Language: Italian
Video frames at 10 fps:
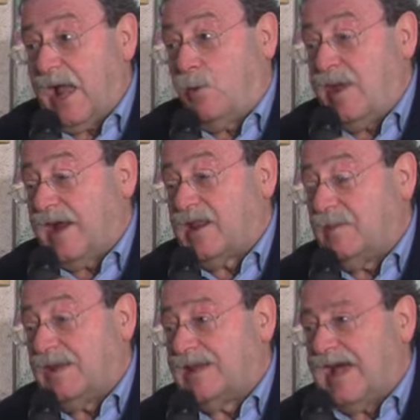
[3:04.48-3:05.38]
a cui era
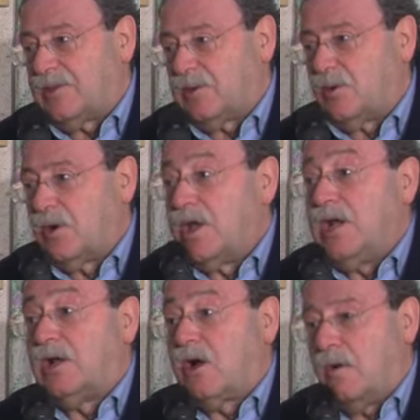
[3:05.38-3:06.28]
demandato
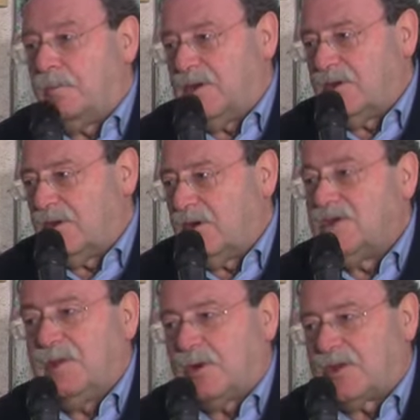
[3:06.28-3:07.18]
il compito
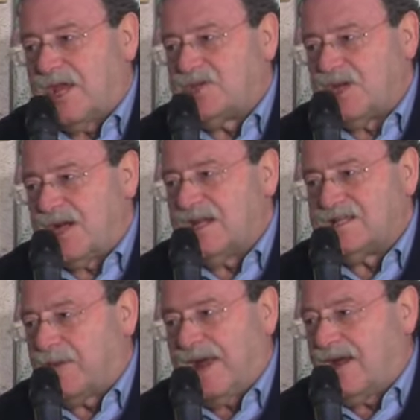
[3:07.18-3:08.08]
di proteggere le
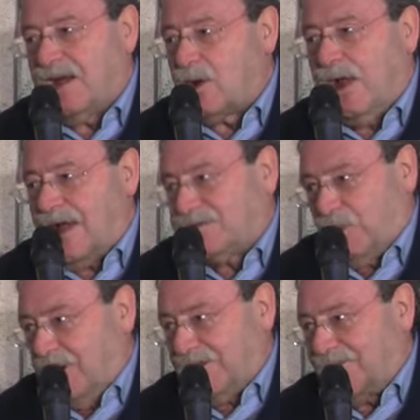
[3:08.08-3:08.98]
spalle a
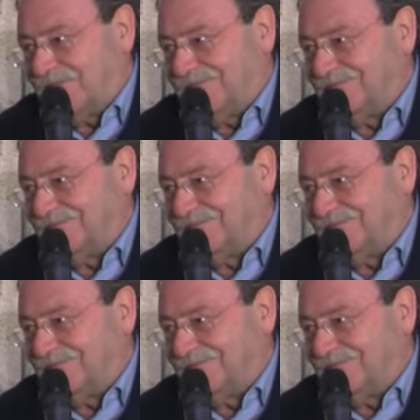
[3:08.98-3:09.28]
Spoleto.